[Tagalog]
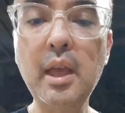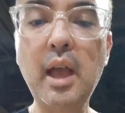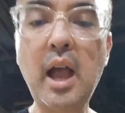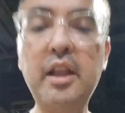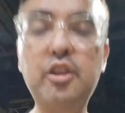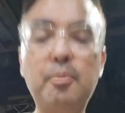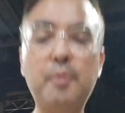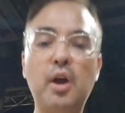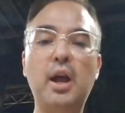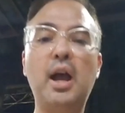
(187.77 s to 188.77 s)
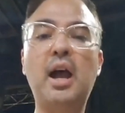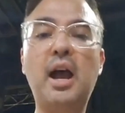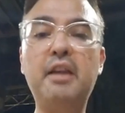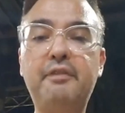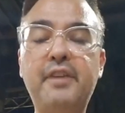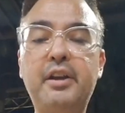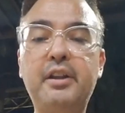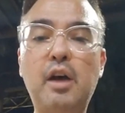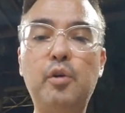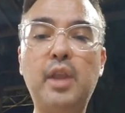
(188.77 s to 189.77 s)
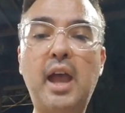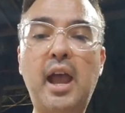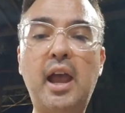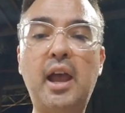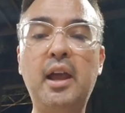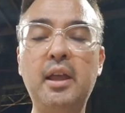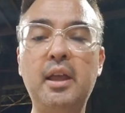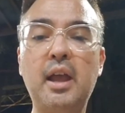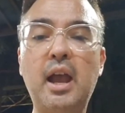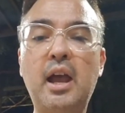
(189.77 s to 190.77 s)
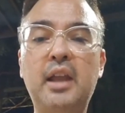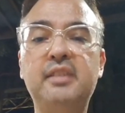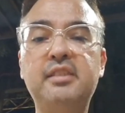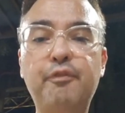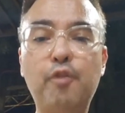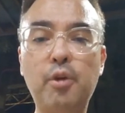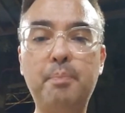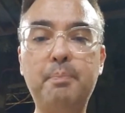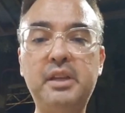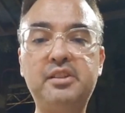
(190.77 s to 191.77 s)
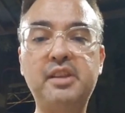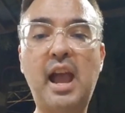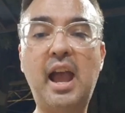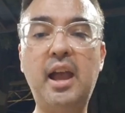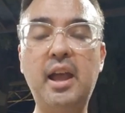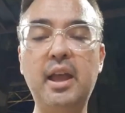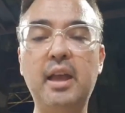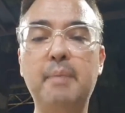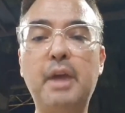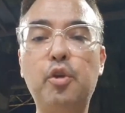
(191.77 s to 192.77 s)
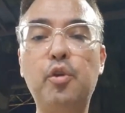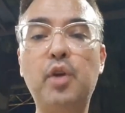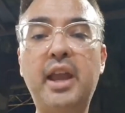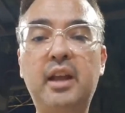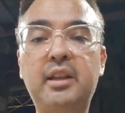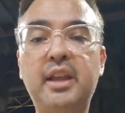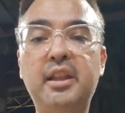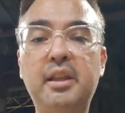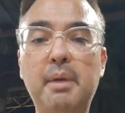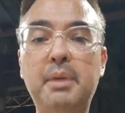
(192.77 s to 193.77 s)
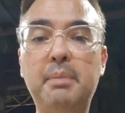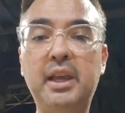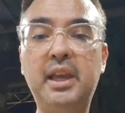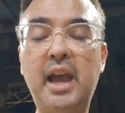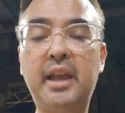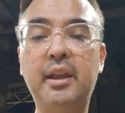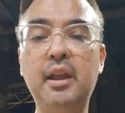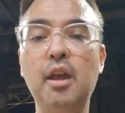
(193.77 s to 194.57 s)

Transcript: Ah, ito po, uh, unfair daw na uh, nasa 4-piece siya pero yung anak niya hindi mabibigyan.